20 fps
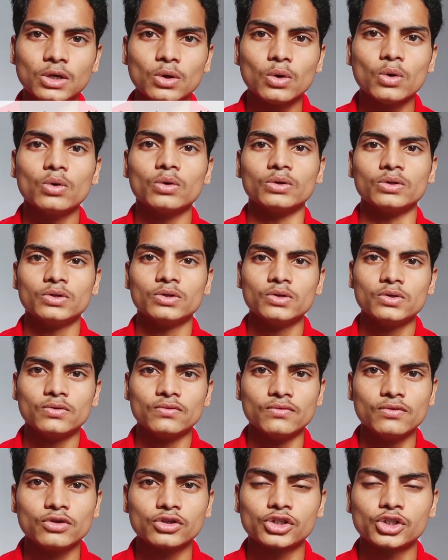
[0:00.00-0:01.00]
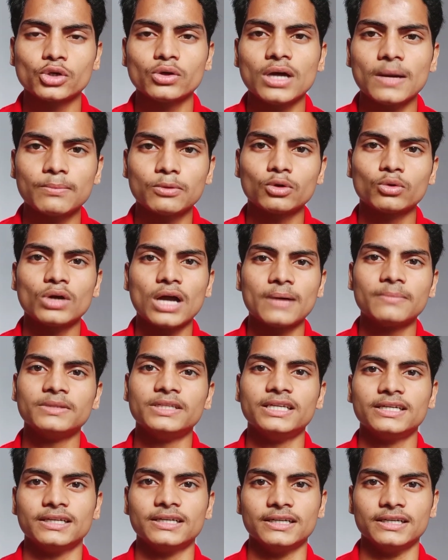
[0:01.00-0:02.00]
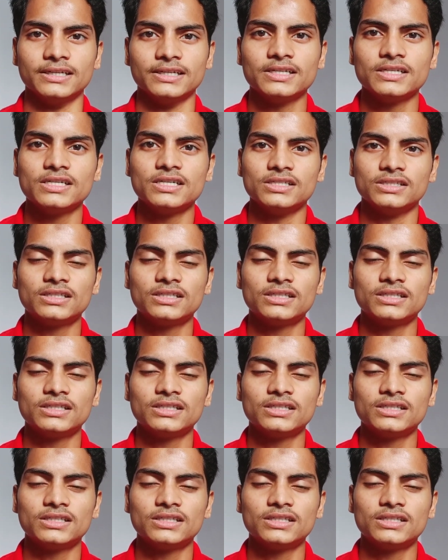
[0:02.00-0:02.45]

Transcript: लोग वो शो या प्रोग्राम देख रहे हैं